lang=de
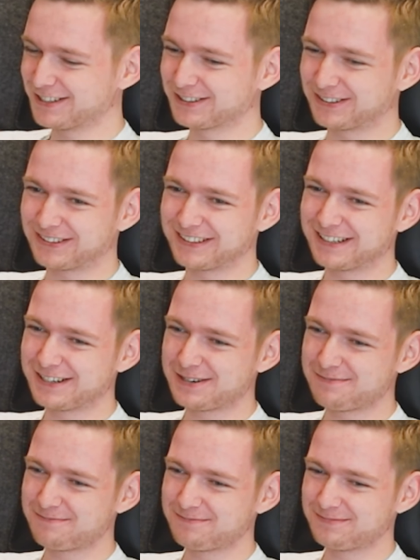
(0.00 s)
also
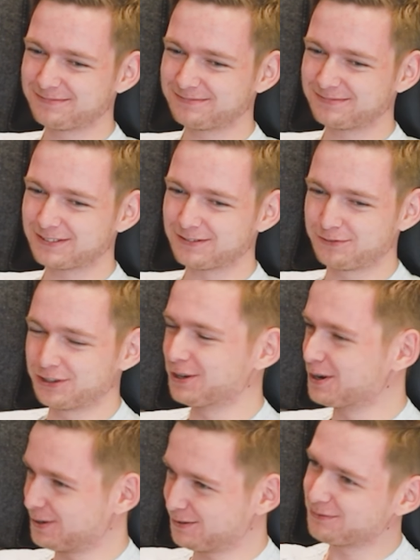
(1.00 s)
ähm,
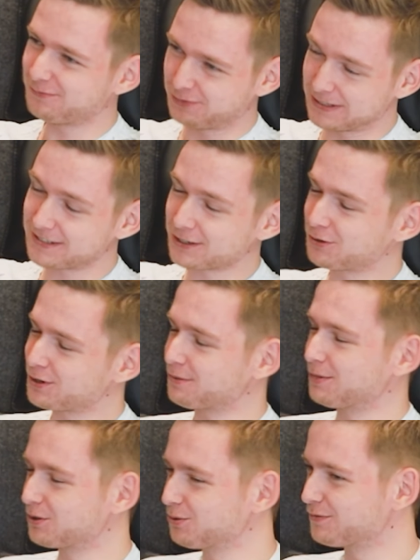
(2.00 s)
wir finden es natürlich
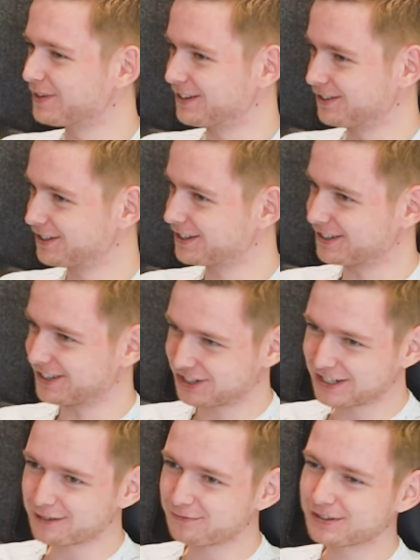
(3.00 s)
immer gut, wenn ein Ticket
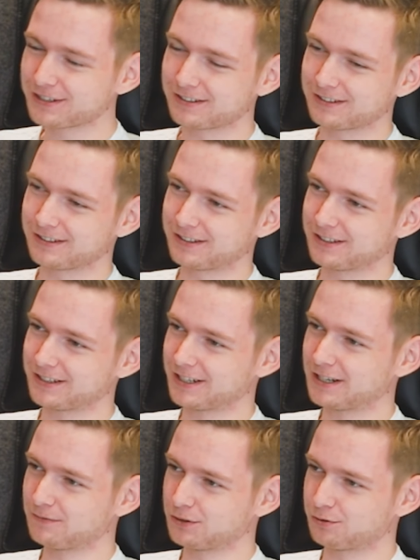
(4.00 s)
erstellt wird, äh, denn
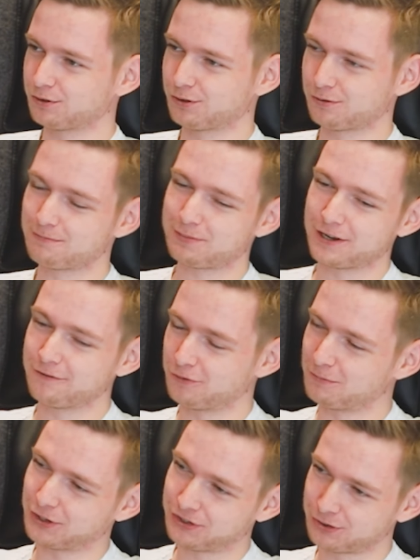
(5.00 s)
dann haben wir schon so ein paar
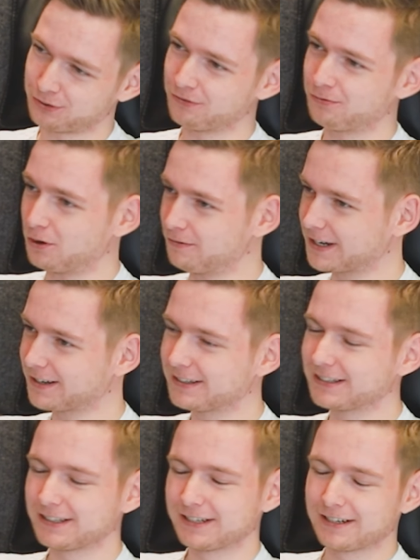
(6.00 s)
Informationen vorweg.
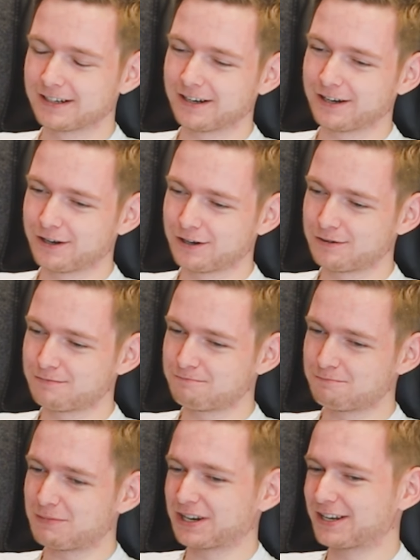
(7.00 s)

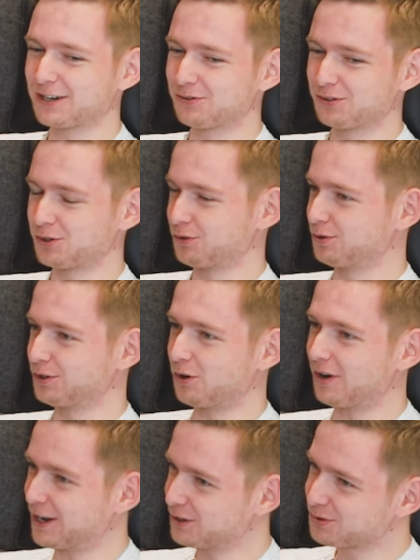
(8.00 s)
Ähm, man kann uns natürlich
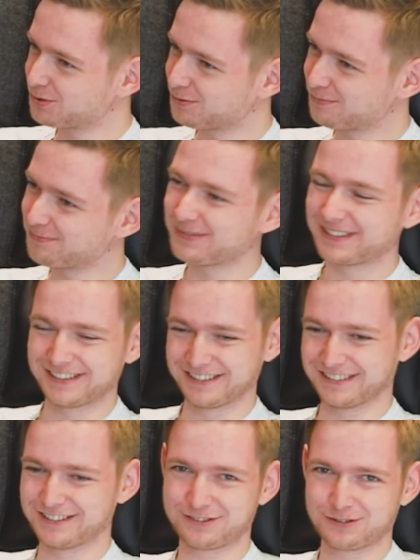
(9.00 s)
auch anrufen, äh,
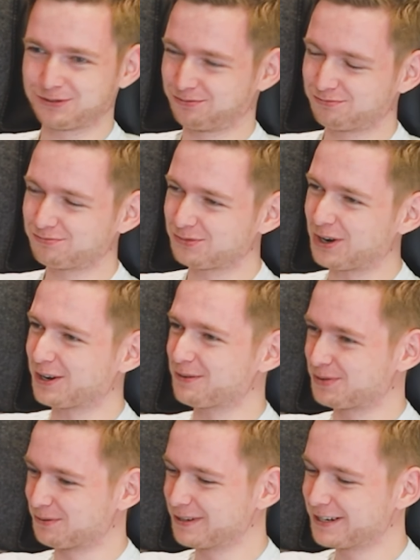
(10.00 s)
das ist gar
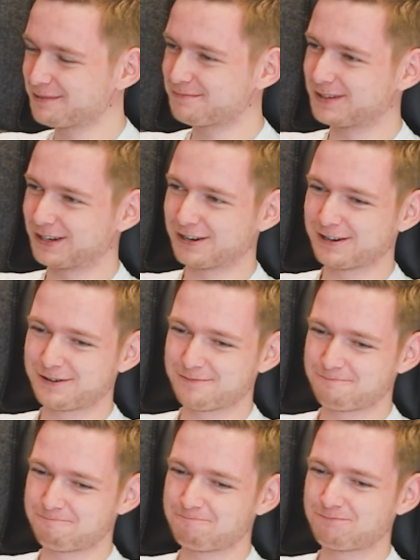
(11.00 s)
kein Problem.
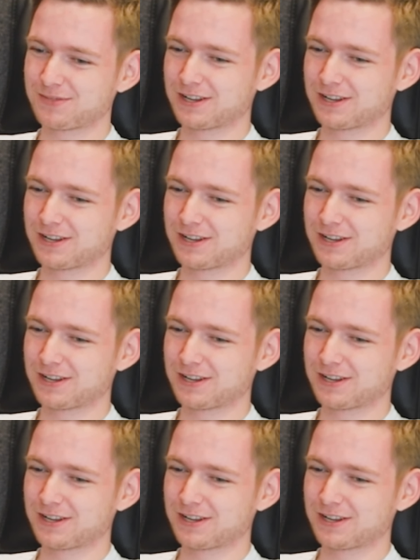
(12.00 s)
Ähm,